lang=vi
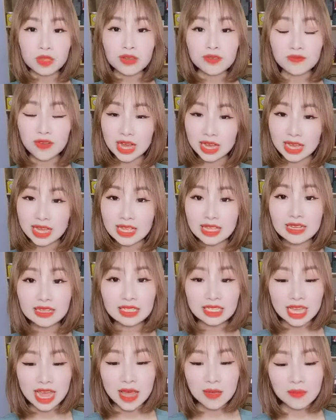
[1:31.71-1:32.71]
Và khi những
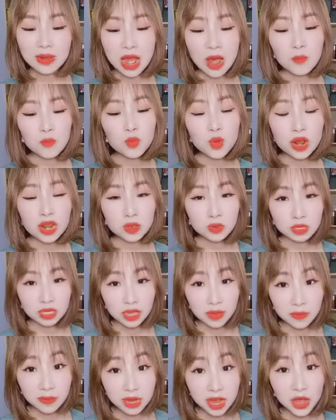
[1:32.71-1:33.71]
chị em nào mua liệu
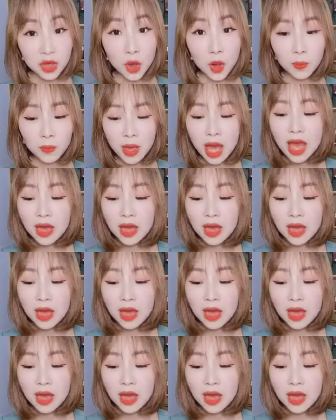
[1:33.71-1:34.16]
trình 10 hộp,